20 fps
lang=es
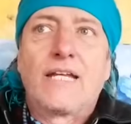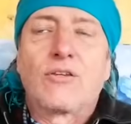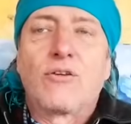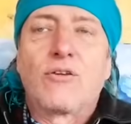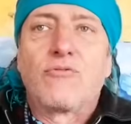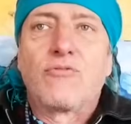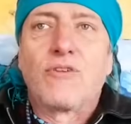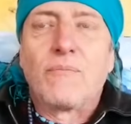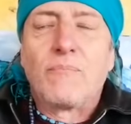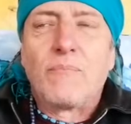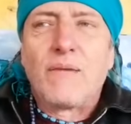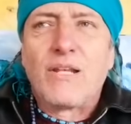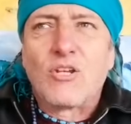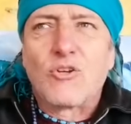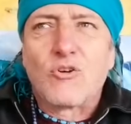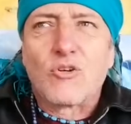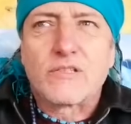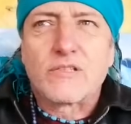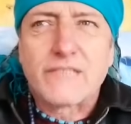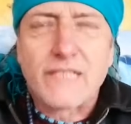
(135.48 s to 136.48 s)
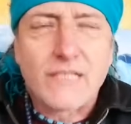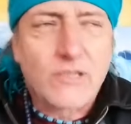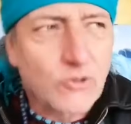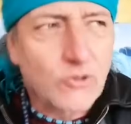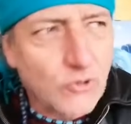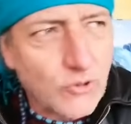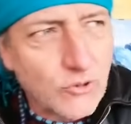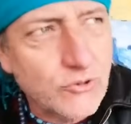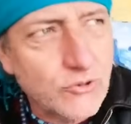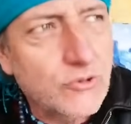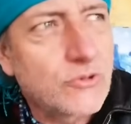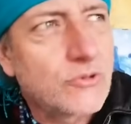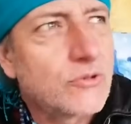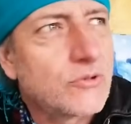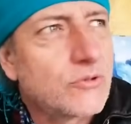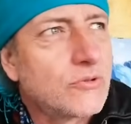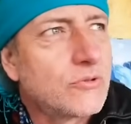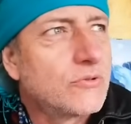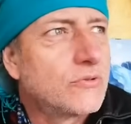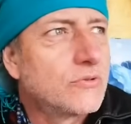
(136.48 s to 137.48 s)
Esto fue en
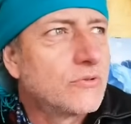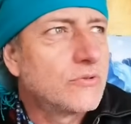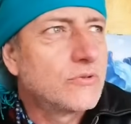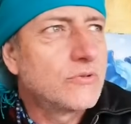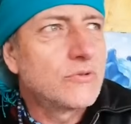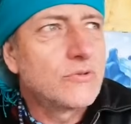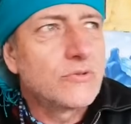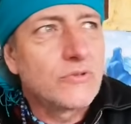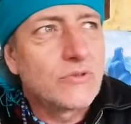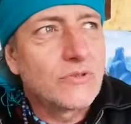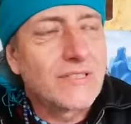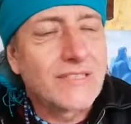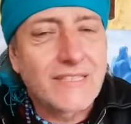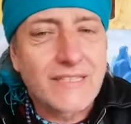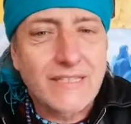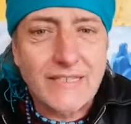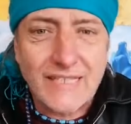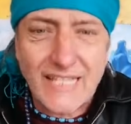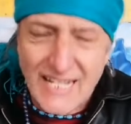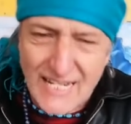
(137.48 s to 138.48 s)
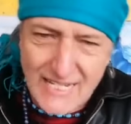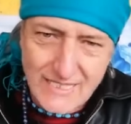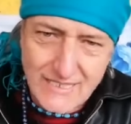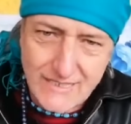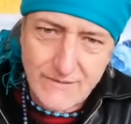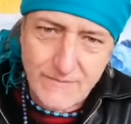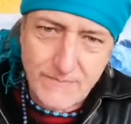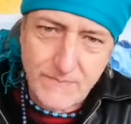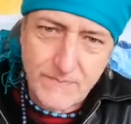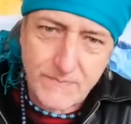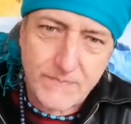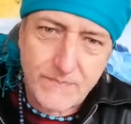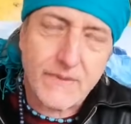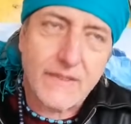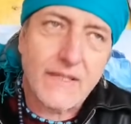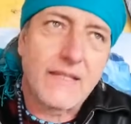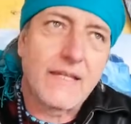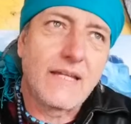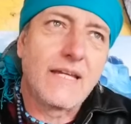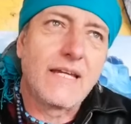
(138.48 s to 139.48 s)
1903.
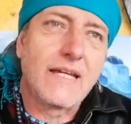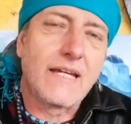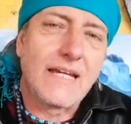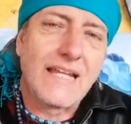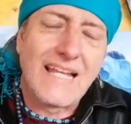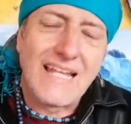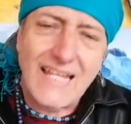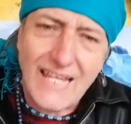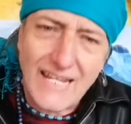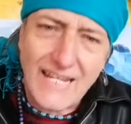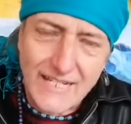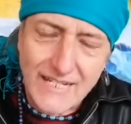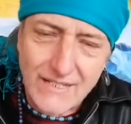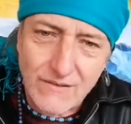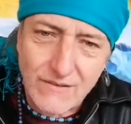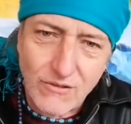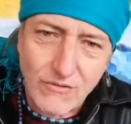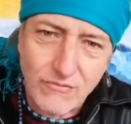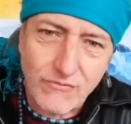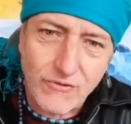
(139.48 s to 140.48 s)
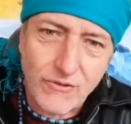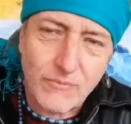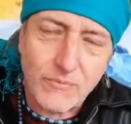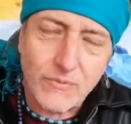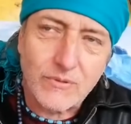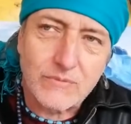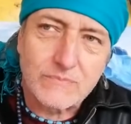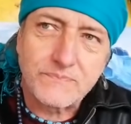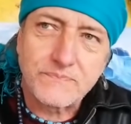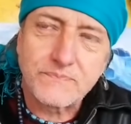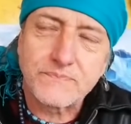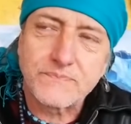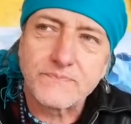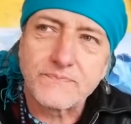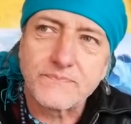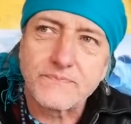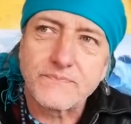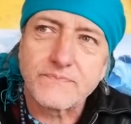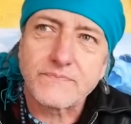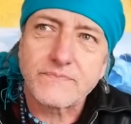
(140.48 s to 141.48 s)
Eh, Lenin los formó.
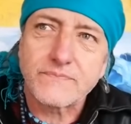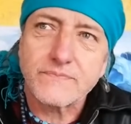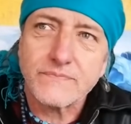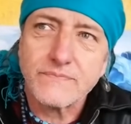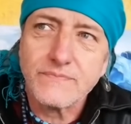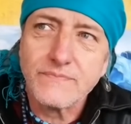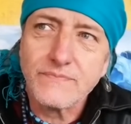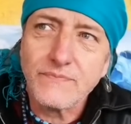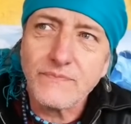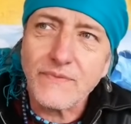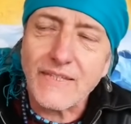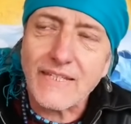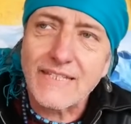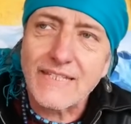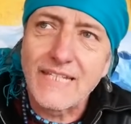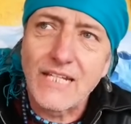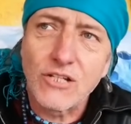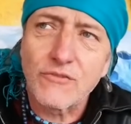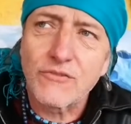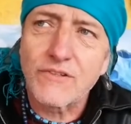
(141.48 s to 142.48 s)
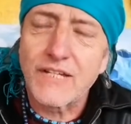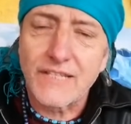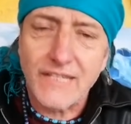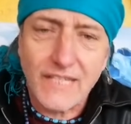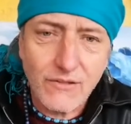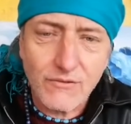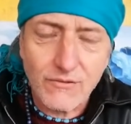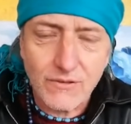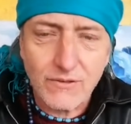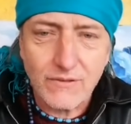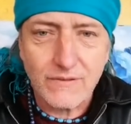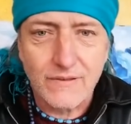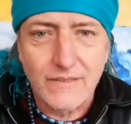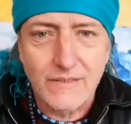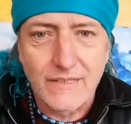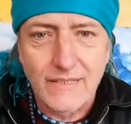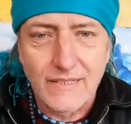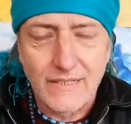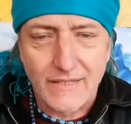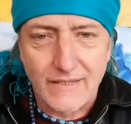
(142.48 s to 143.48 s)
Y el objetivo
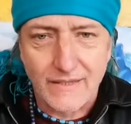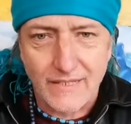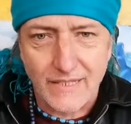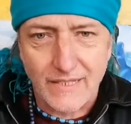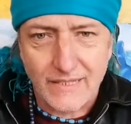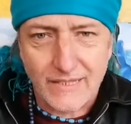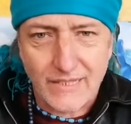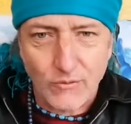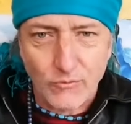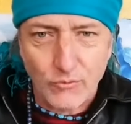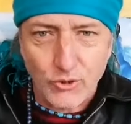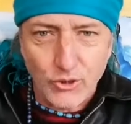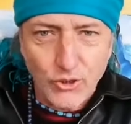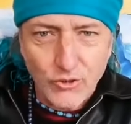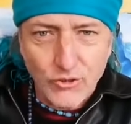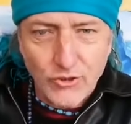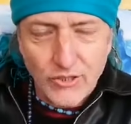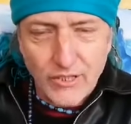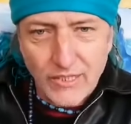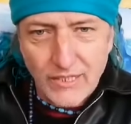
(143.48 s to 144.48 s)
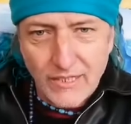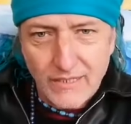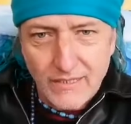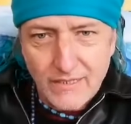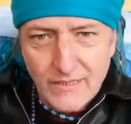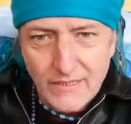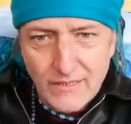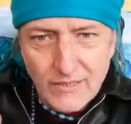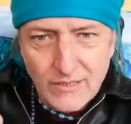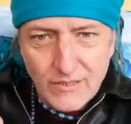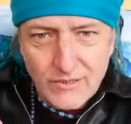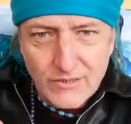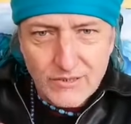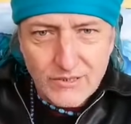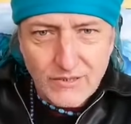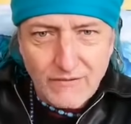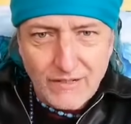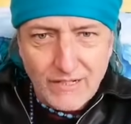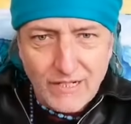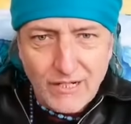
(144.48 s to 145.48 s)
de esta unión de
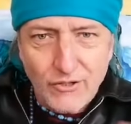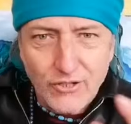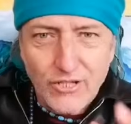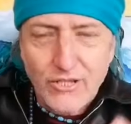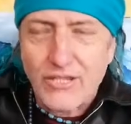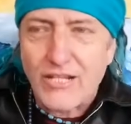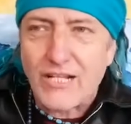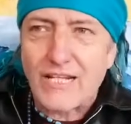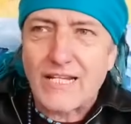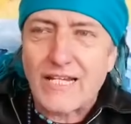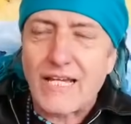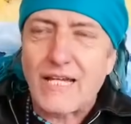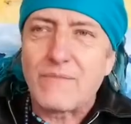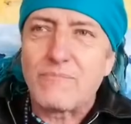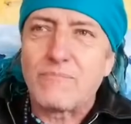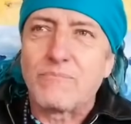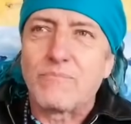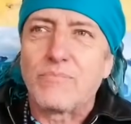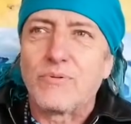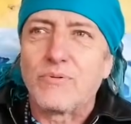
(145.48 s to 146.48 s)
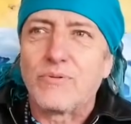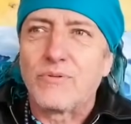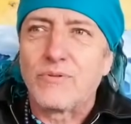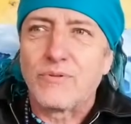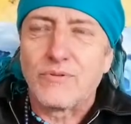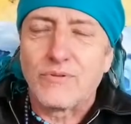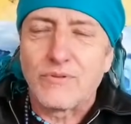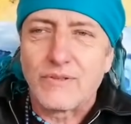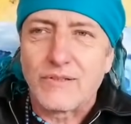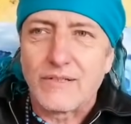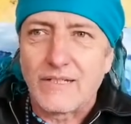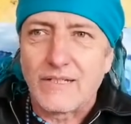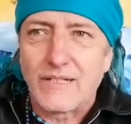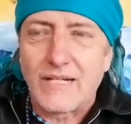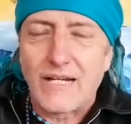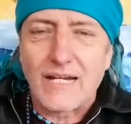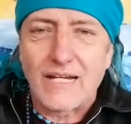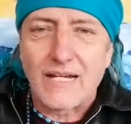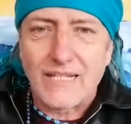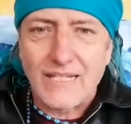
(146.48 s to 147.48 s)
trabajadores del campo,
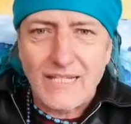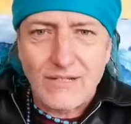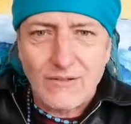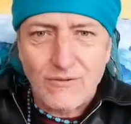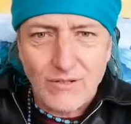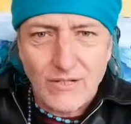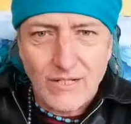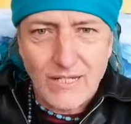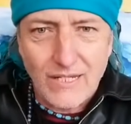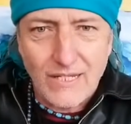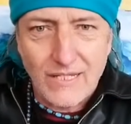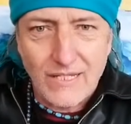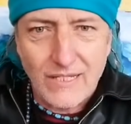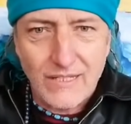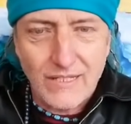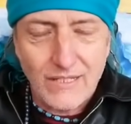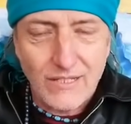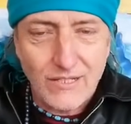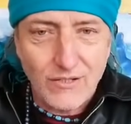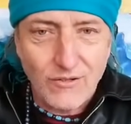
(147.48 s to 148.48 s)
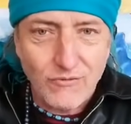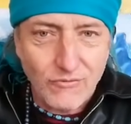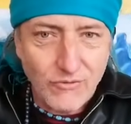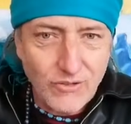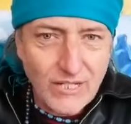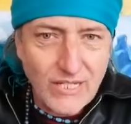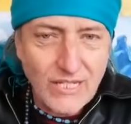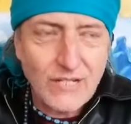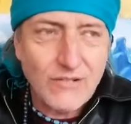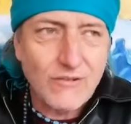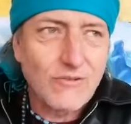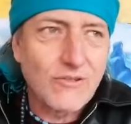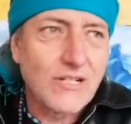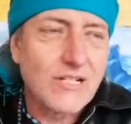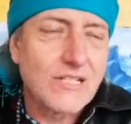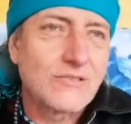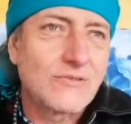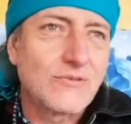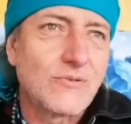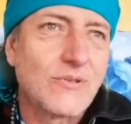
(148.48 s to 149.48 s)
eh, agrícola y, y, obreros
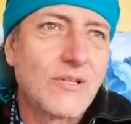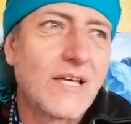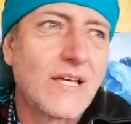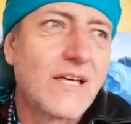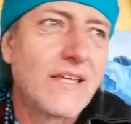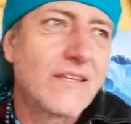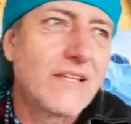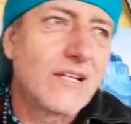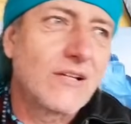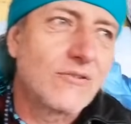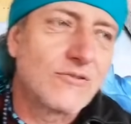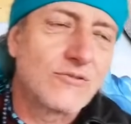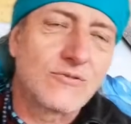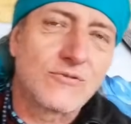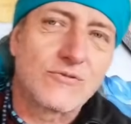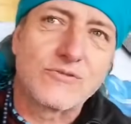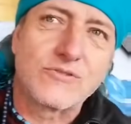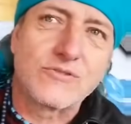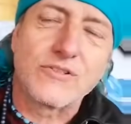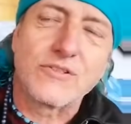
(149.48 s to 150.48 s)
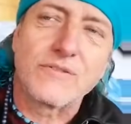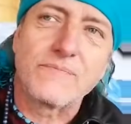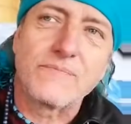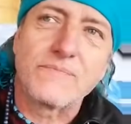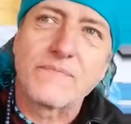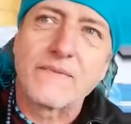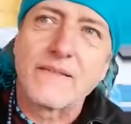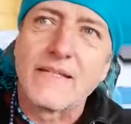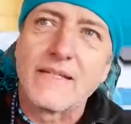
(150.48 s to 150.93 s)
de la ciudad, de la construcción,